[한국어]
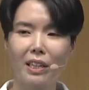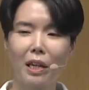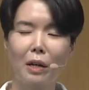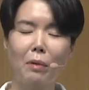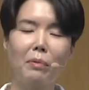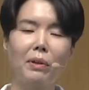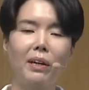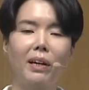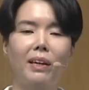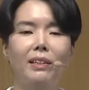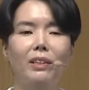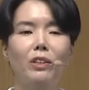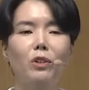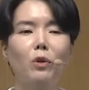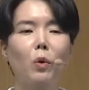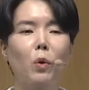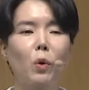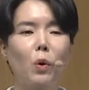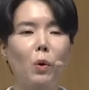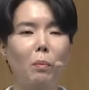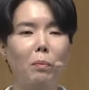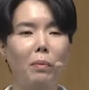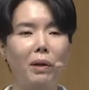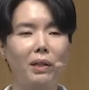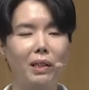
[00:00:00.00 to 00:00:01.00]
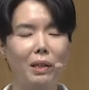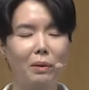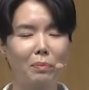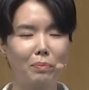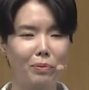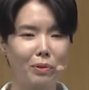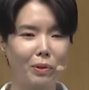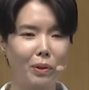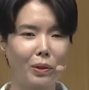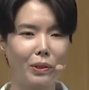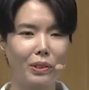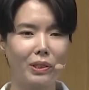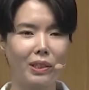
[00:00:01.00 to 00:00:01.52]
예배하는 곳곳마다
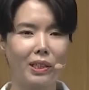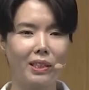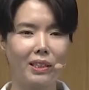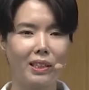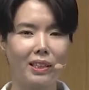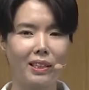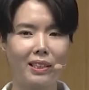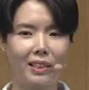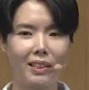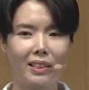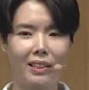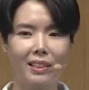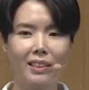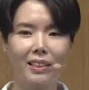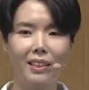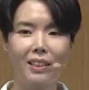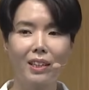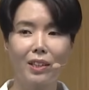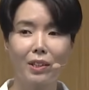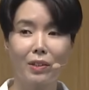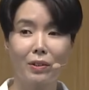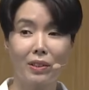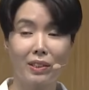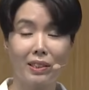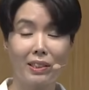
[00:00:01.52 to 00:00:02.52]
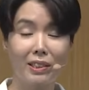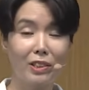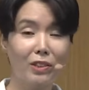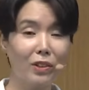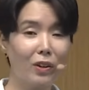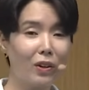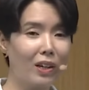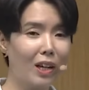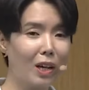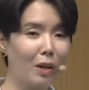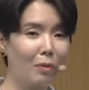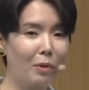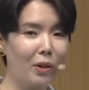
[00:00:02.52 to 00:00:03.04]
부어지게 되기를 우리
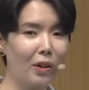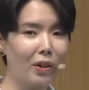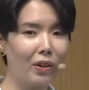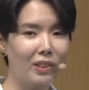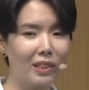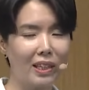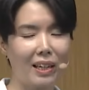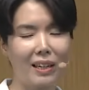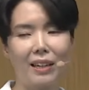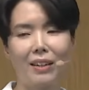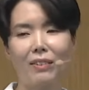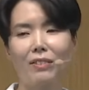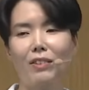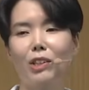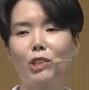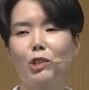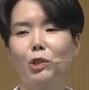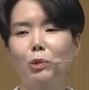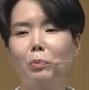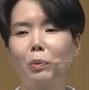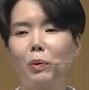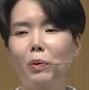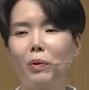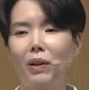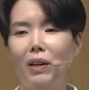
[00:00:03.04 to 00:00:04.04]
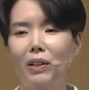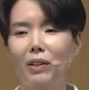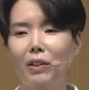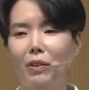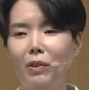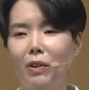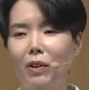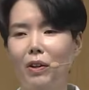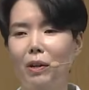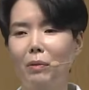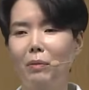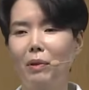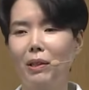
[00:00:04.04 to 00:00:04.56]
응원하며 사랑과 축복과
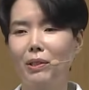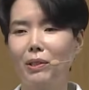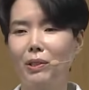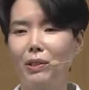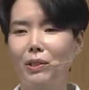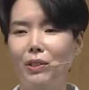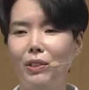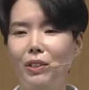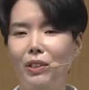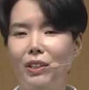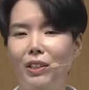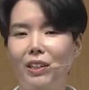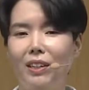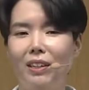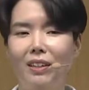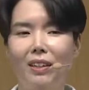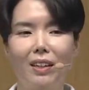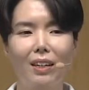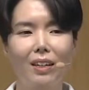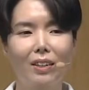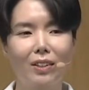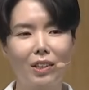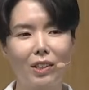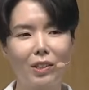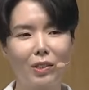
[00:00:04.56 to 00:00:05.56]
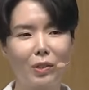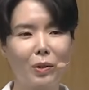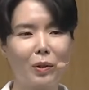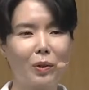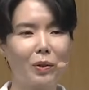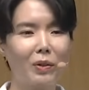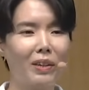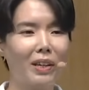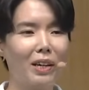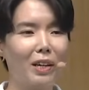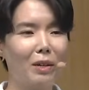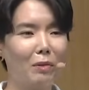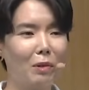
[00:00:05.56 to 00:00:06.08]
격려의 박수를 우리
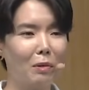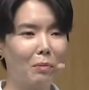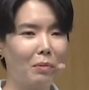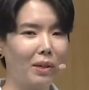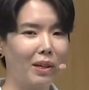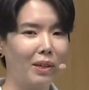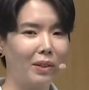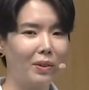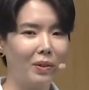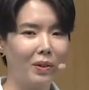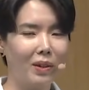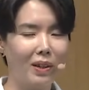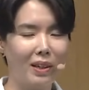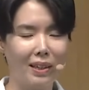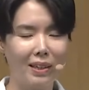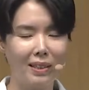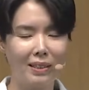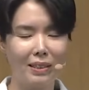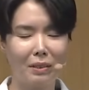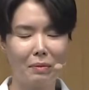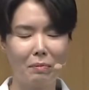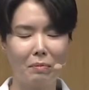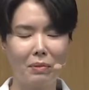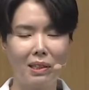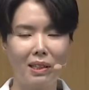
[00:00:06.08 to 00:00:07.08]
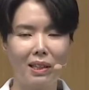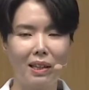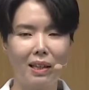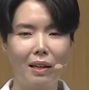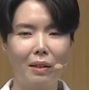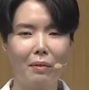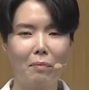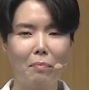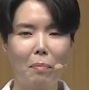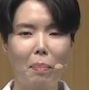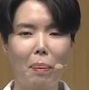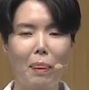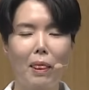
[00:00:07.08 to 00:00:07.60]
서로에게 한번 보내도록 하겠습니다.